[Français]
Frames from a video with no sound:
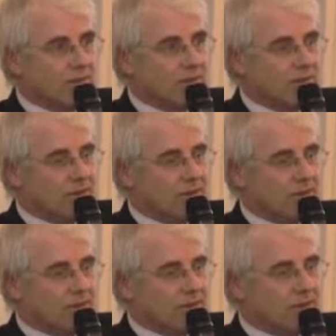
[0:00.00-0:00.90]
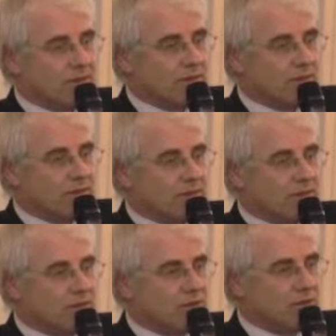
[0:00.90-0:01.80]
c'est des,
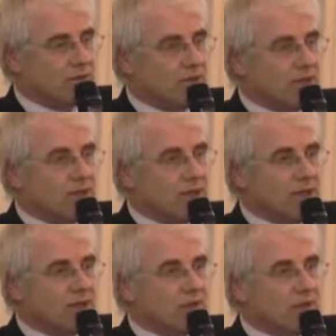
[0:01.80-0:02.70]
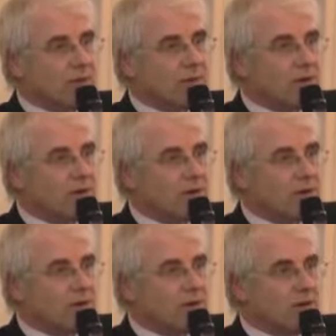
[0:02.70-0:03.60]
euh, choses, est-ce qu'on
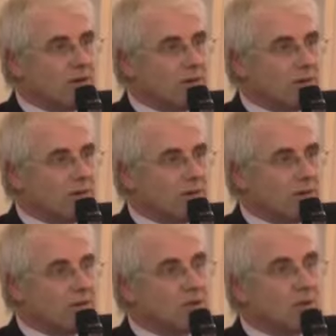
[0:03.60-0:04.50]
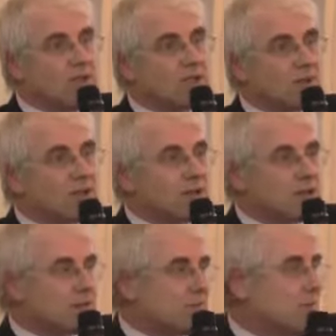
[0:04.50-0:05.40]
apprend en, recevant de
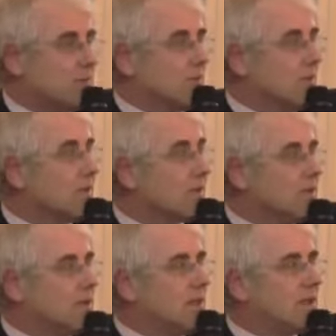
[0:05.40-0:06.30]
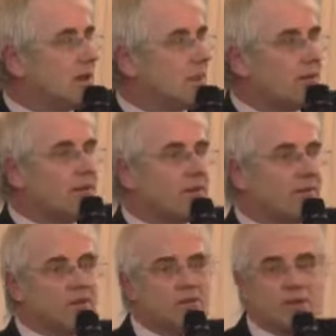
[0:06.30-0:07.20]
l'expertise Bon, qui a appris à
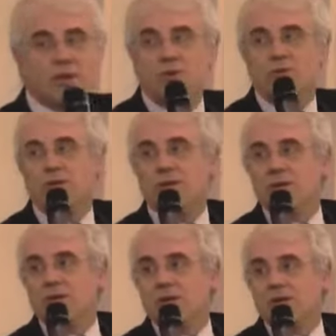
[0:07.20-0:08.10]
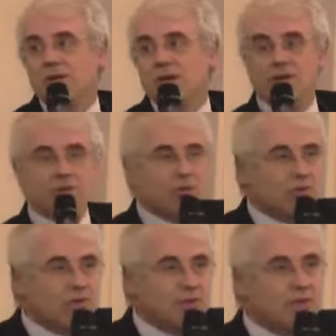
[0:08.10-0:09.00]
faire du vélo en regardant le Tour
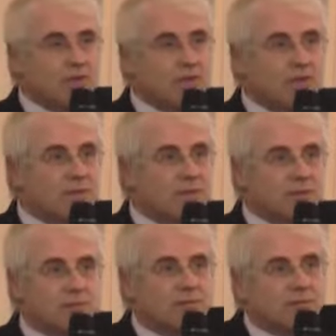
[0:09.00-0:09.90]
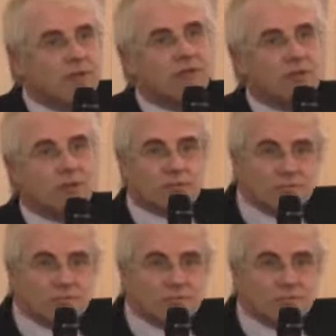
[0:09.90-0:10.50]
de France à la télévision Personne,